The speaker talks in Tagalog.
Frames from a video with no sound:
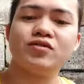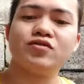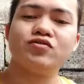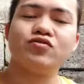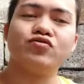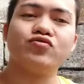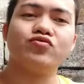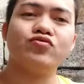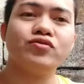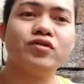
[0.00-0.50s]

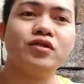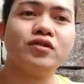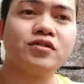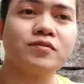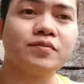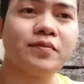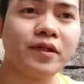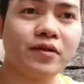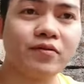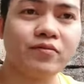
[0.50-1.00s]
Gusto
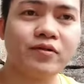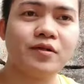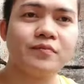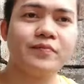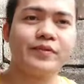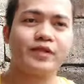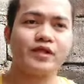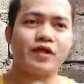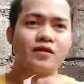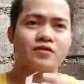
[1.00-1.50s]
6 pa lang.
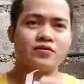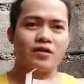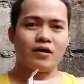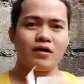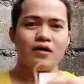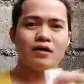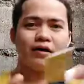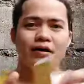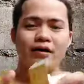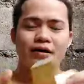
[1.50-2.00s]
Wala pa tayo sa
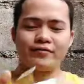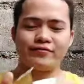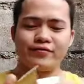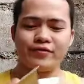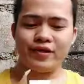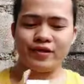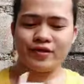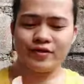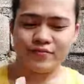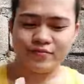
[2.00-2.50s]

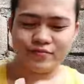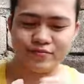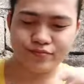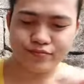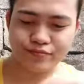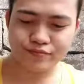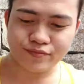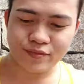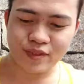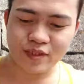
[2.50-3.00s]
kalahati.
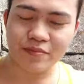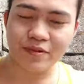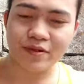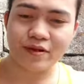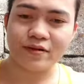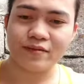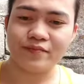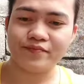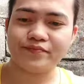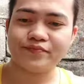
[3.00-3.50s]
Hmm, di
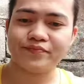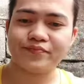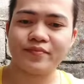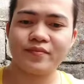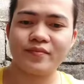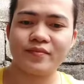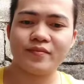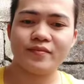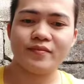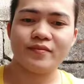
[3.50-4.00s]
ba?
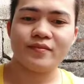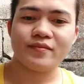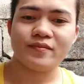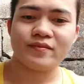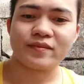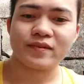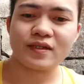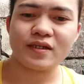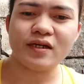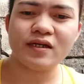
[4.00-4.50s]

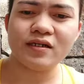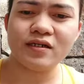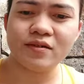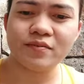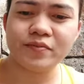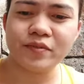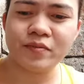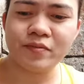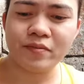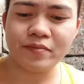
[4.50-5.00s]

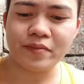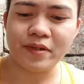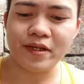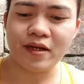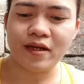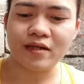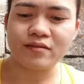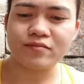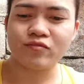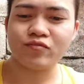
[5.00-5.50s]
Ang naman
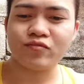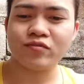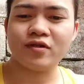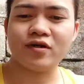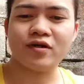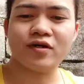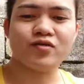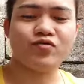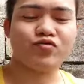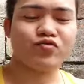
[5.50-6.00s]
pala ka
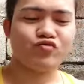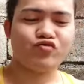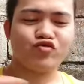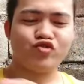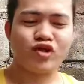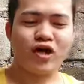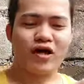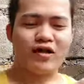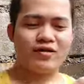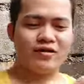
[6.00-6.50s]
ng
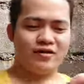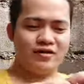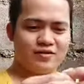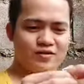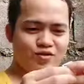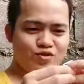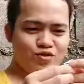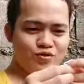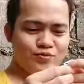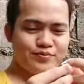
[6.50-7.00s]
gantong
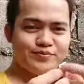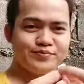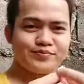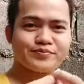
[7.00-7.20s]
challenge.